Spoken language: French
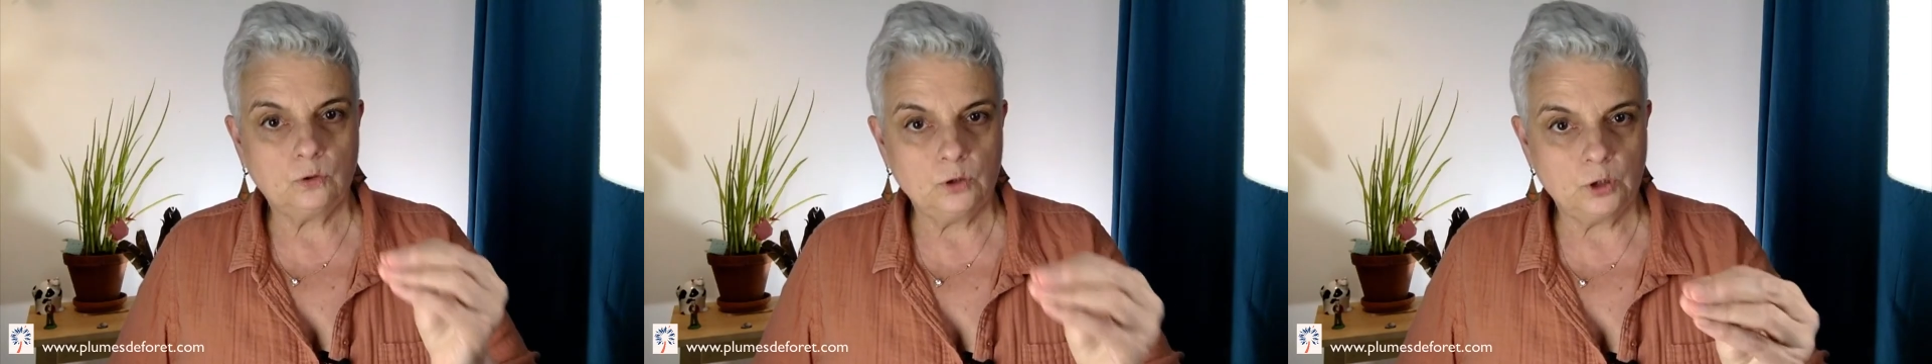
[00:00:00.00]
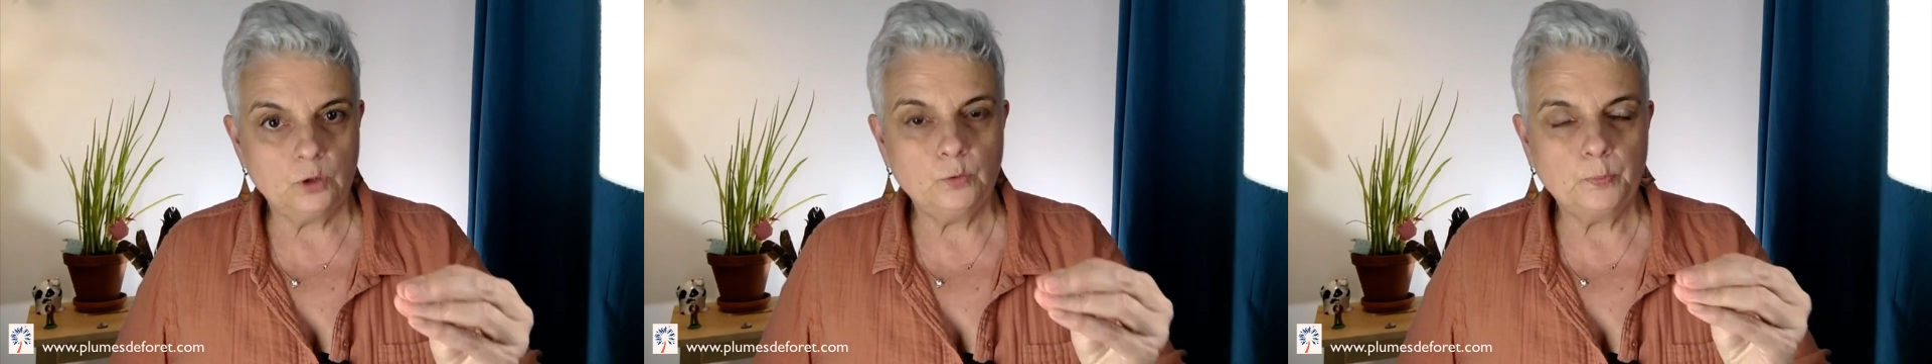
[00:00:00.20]

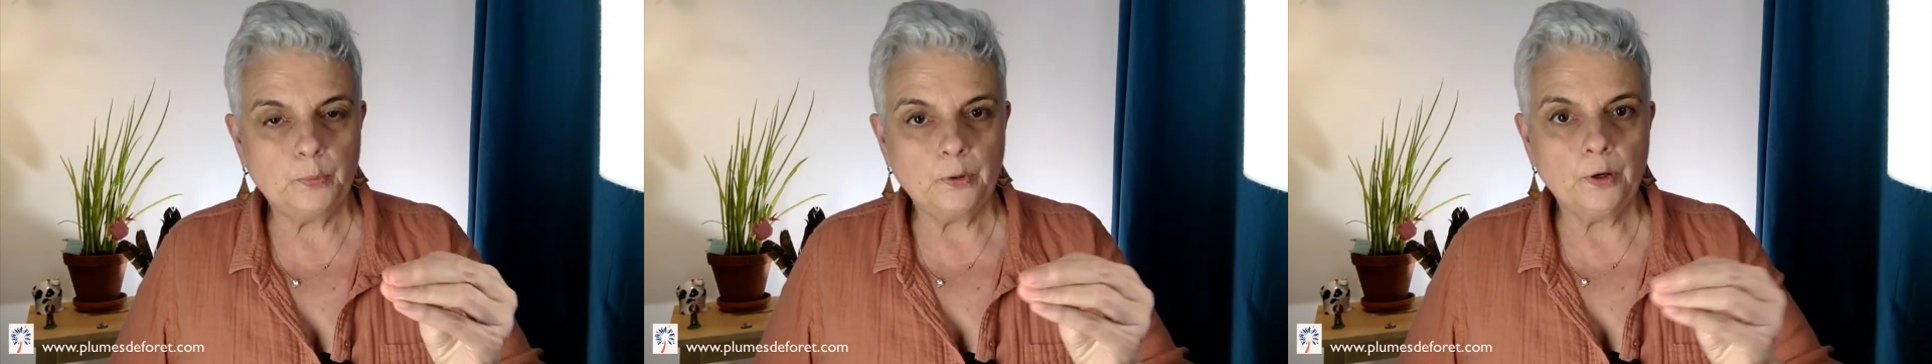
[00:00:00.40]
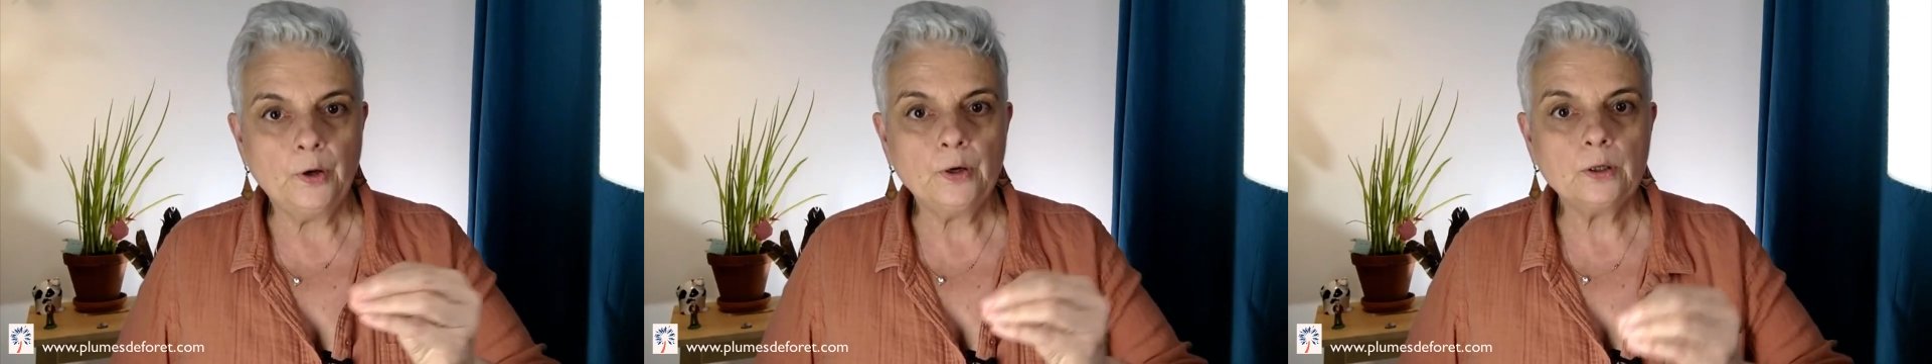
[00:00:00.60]
J'ai eu
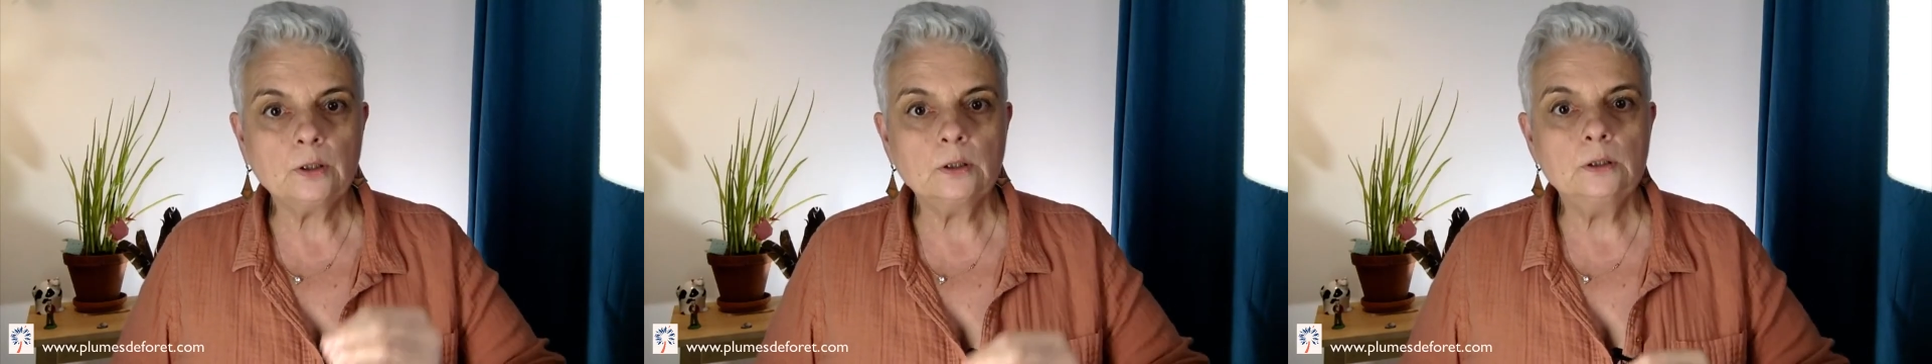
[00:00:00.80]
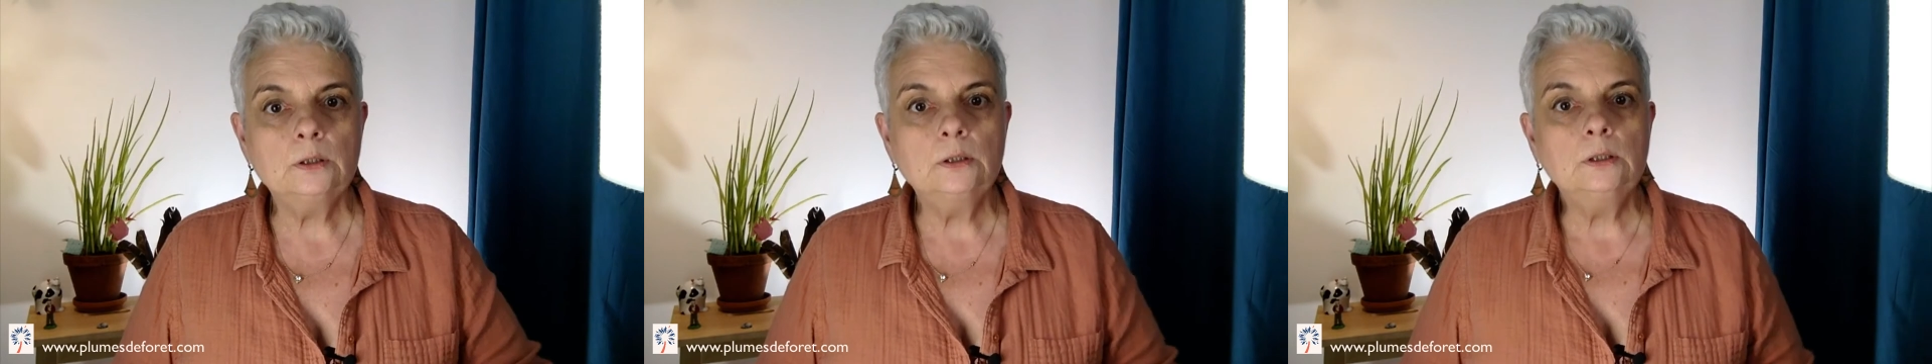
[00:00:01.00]
peur.